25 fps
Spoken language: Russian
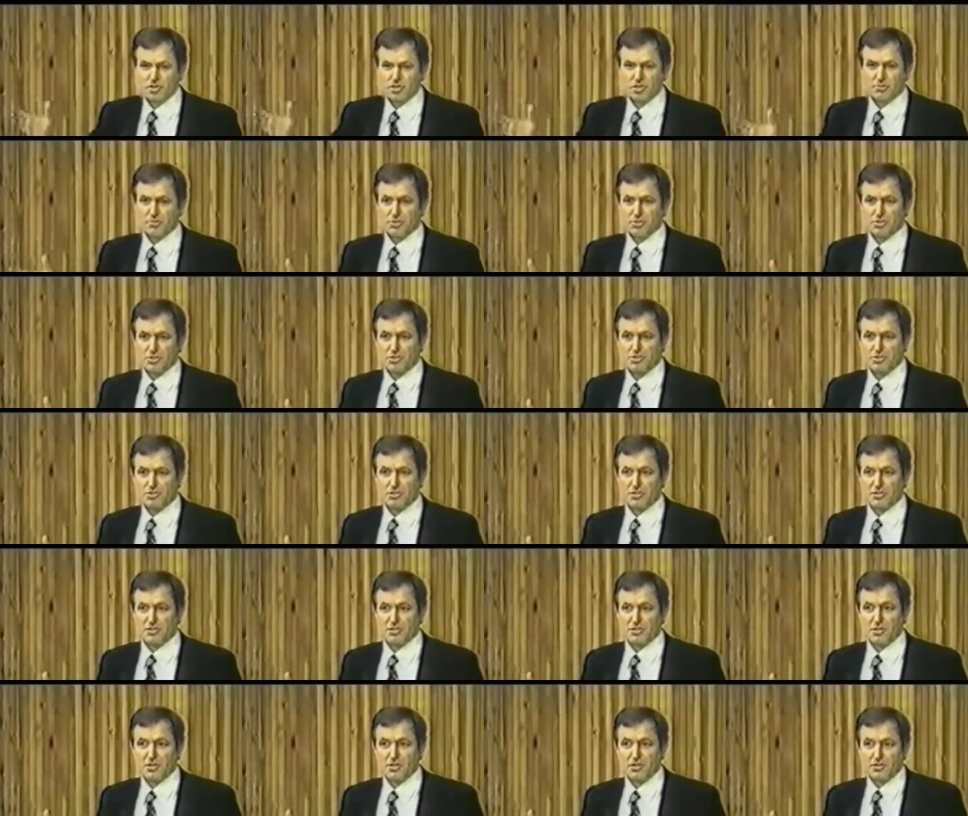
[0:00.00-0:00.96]
Очень
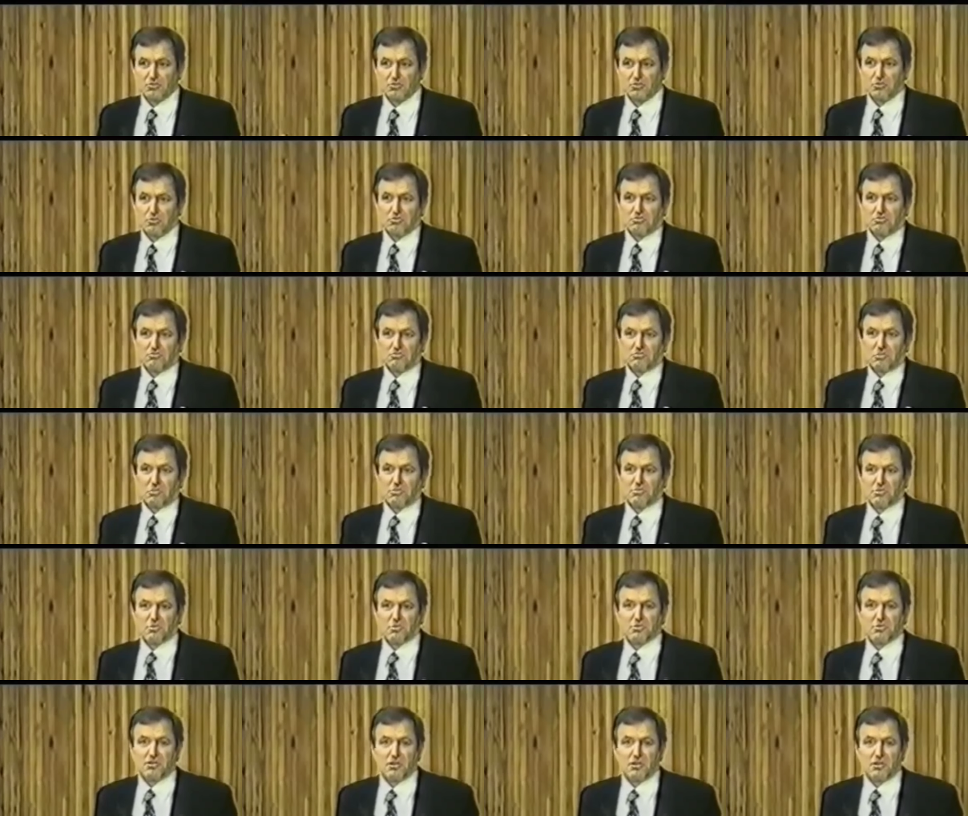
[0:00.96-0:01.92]
необычный след,
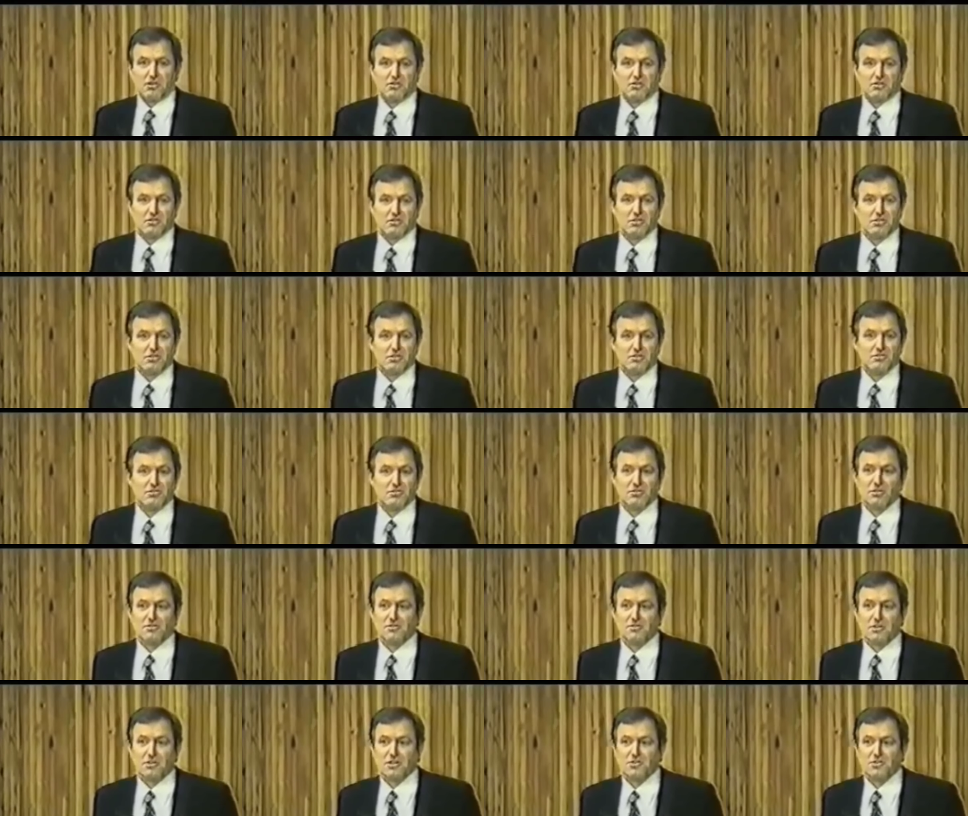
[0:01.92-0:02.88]
он обычно так не,
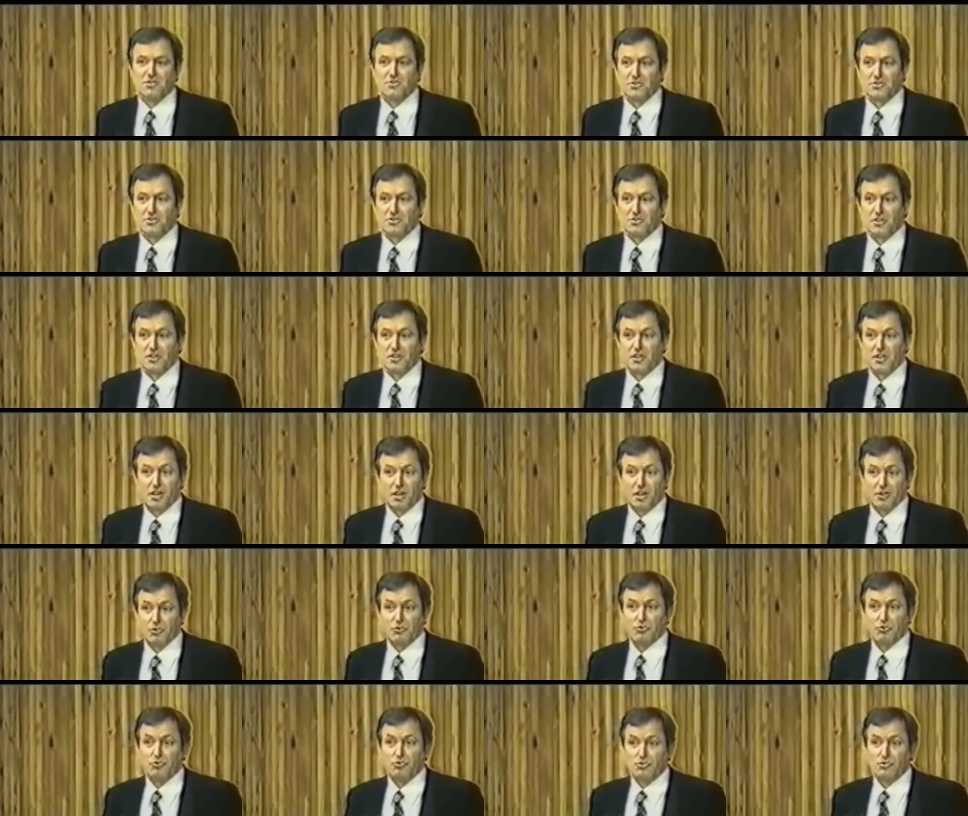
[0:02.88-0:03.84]
не разворачивается.
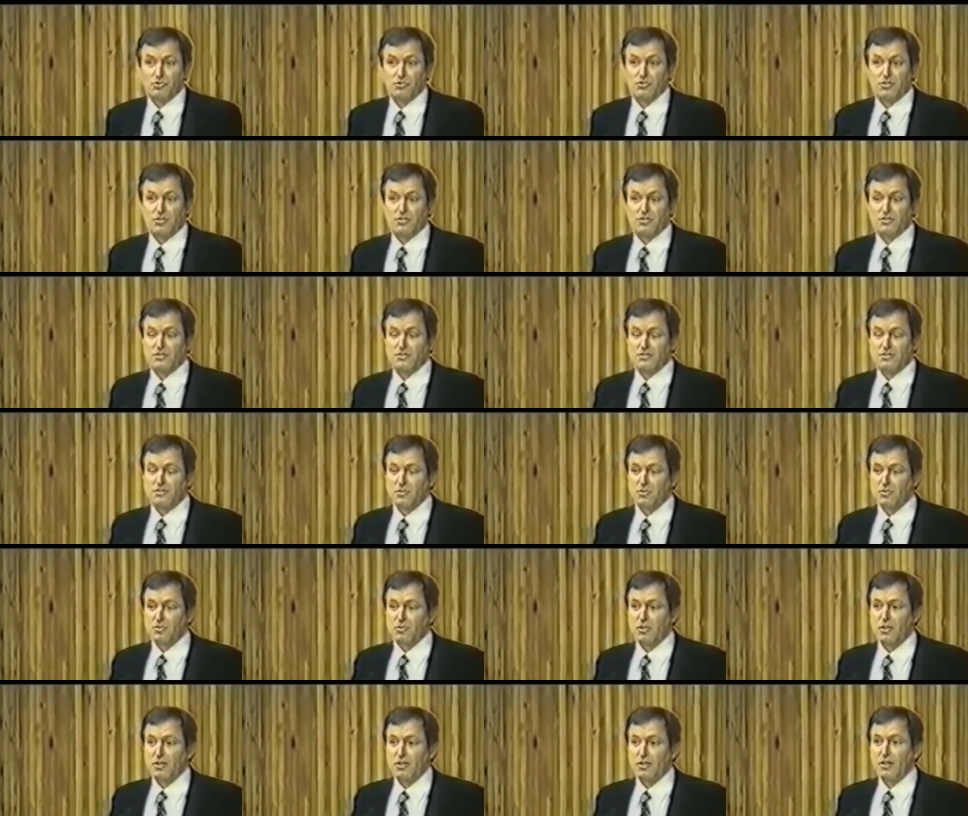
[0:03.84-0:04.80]
А тут очень
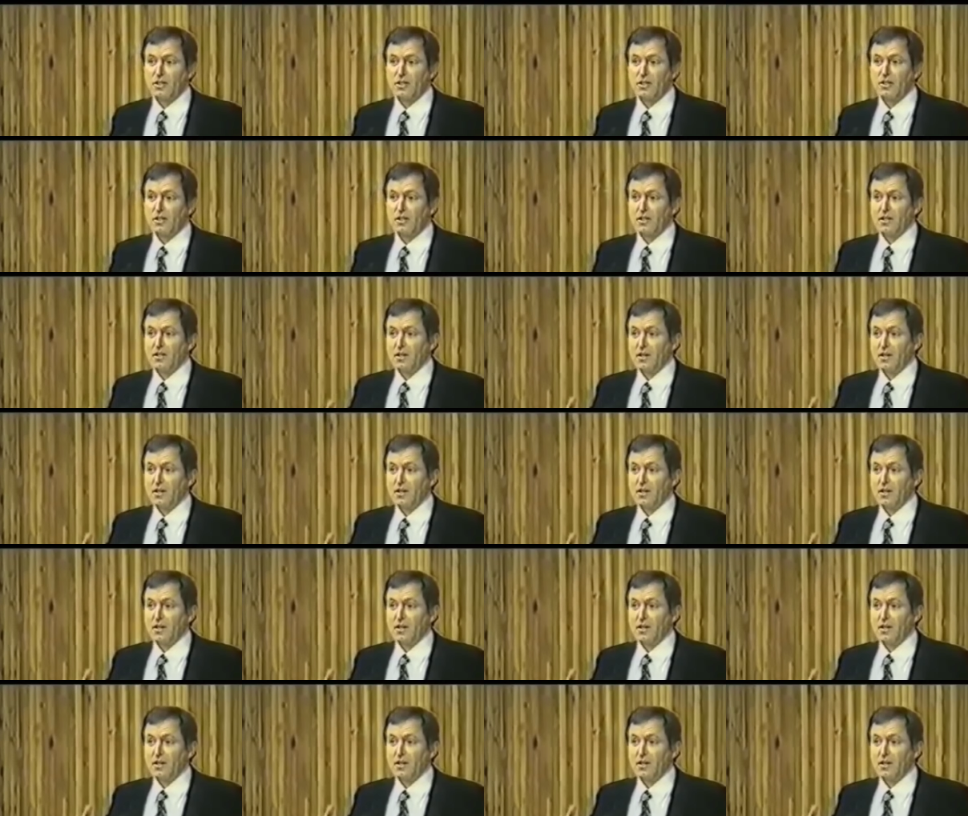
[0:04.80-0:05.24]
интересный разворот.